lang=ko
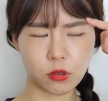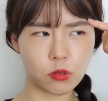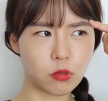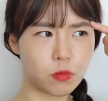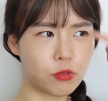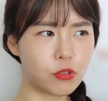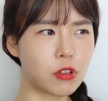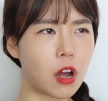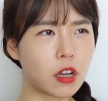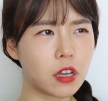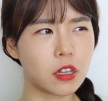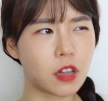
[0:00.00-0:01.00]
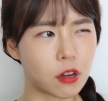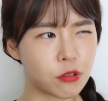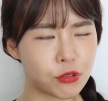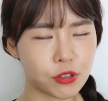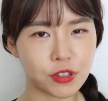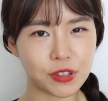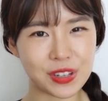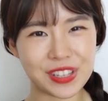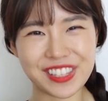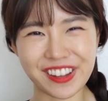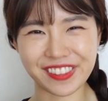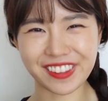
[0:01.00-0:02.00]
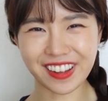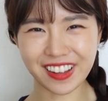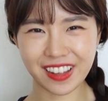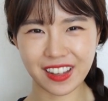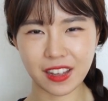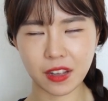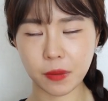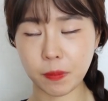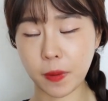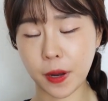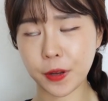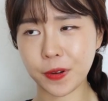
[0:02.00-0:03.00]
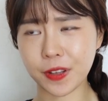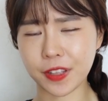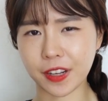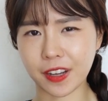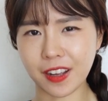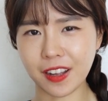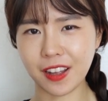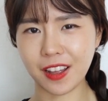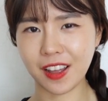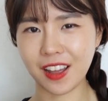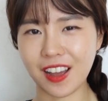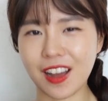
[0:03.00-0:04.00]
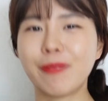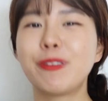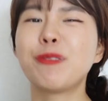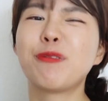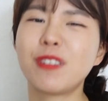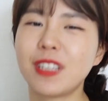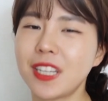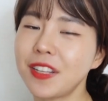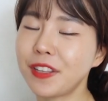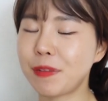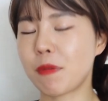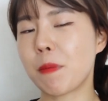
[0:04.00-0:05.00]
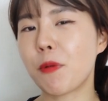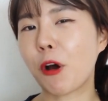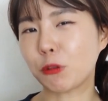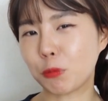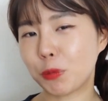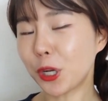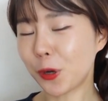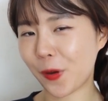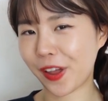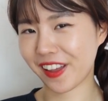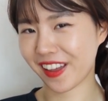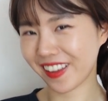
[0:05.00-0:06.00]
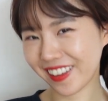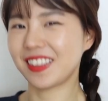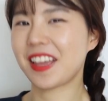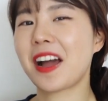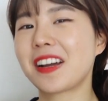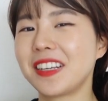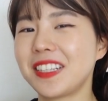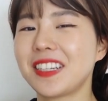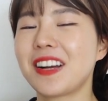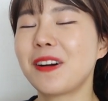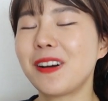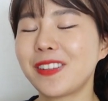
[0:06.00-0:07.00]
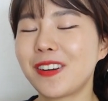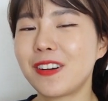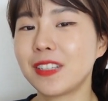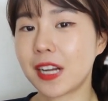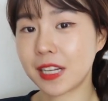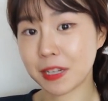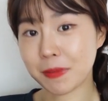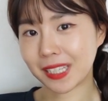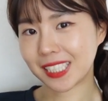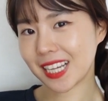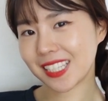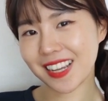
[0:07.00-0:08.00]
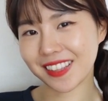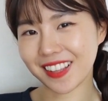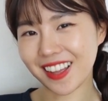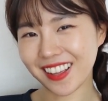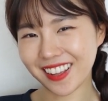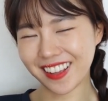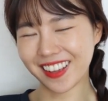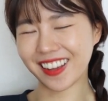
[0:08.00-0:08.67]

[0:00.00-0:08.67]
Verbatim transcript: 너 무슨 악기 다룰 수 있는 거 있지 않나? 바이올린인가? 암튼 우리 찬양팀 멤버가 좀 필요해 내가 글씨가 커서 자리를 많이 차지했나?